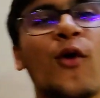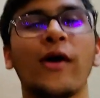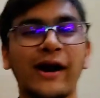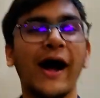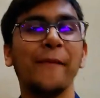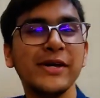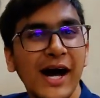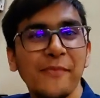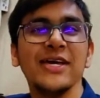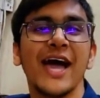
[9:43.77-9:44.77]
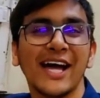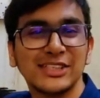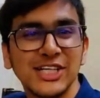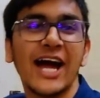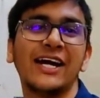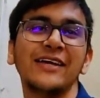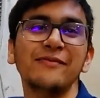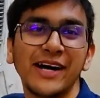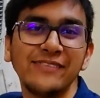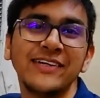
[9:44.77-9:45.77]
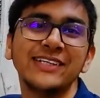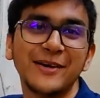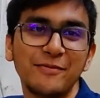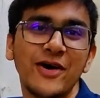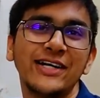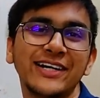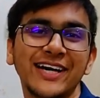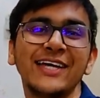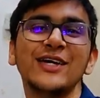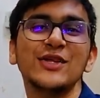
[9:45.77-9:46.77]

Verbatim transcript: और अभी अभी एग्जैक्टली माइक मेरी तरफ पॉइंटेड है